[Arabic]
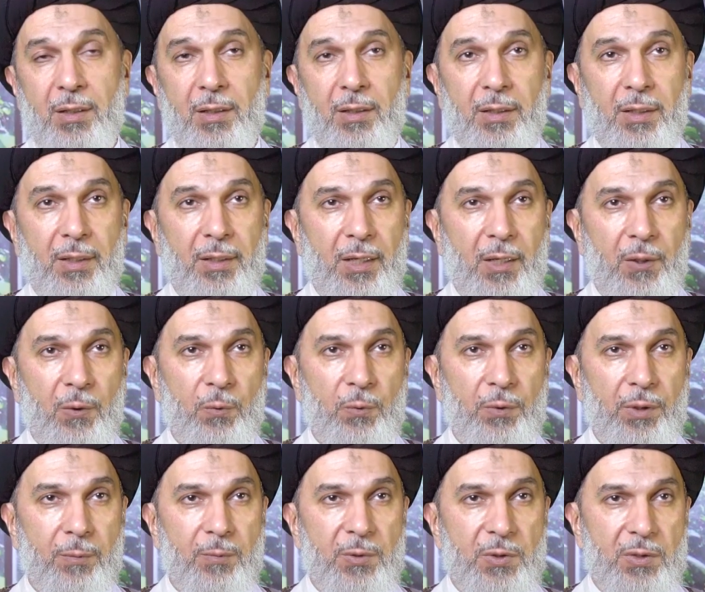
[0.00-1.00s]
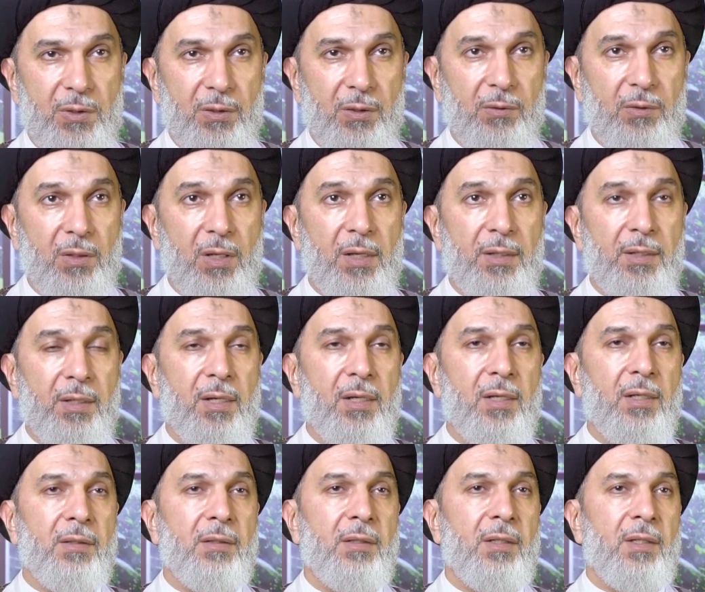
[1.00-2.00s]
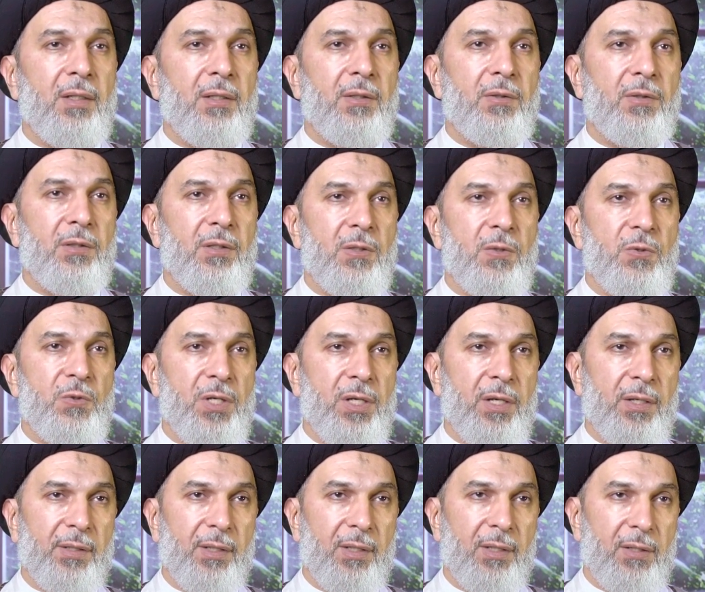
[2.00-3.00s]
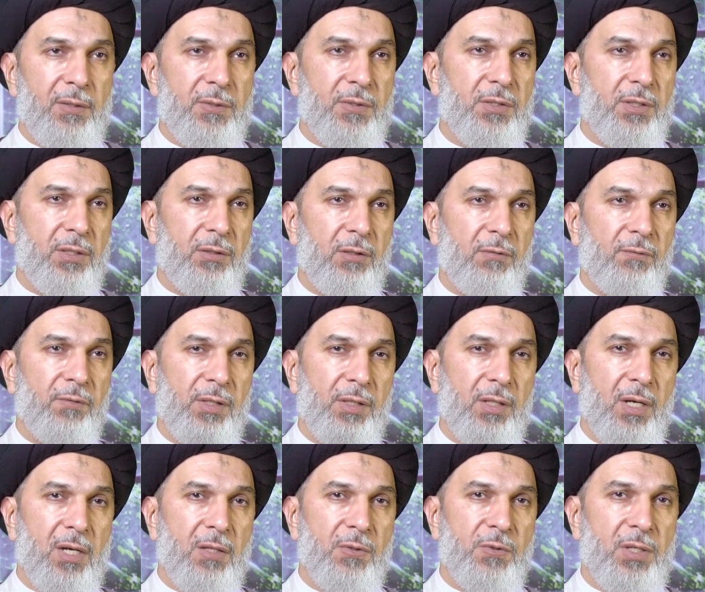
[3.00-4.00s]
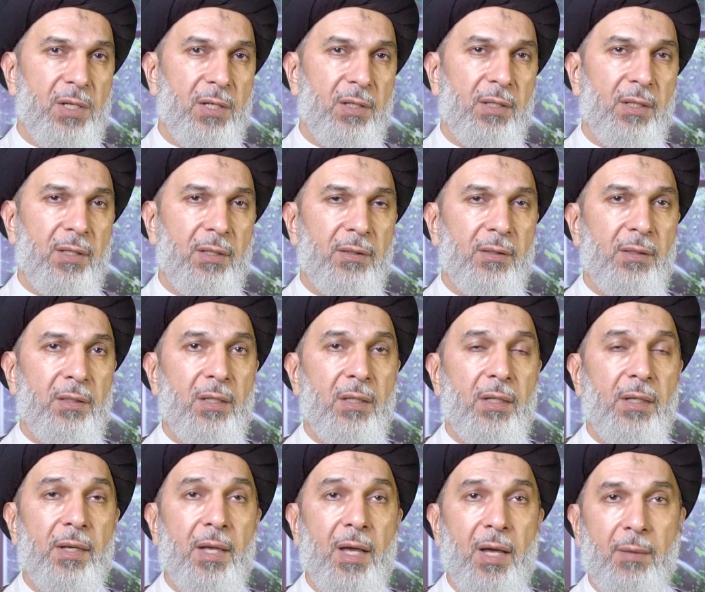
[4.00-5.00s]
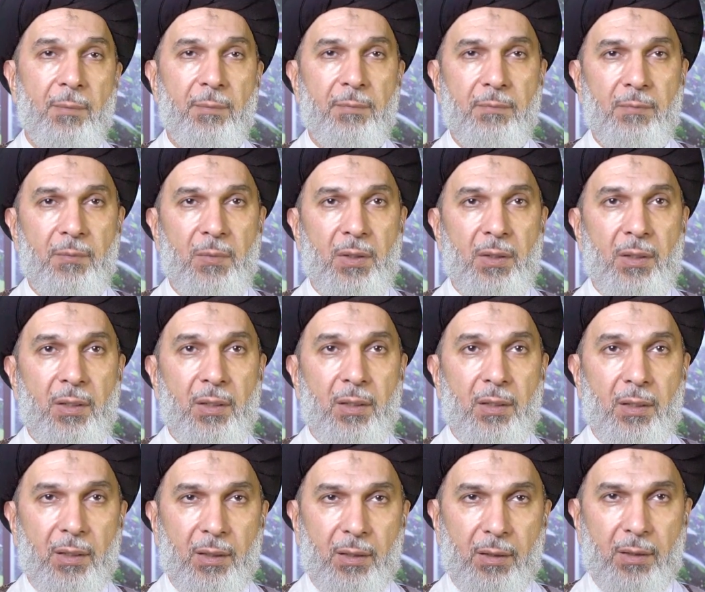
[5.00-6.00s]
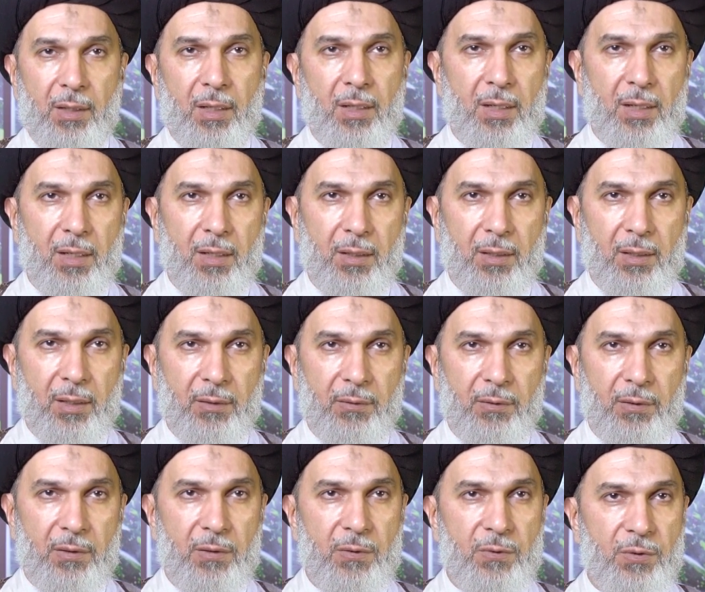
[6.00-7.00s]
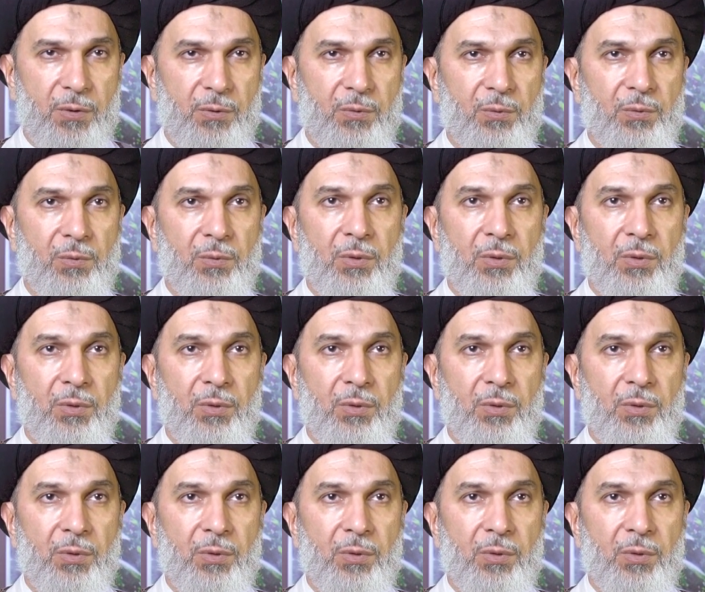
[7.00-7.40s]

لينالون بسلطانها تيجان العزه في اجالها نعم انها خديجه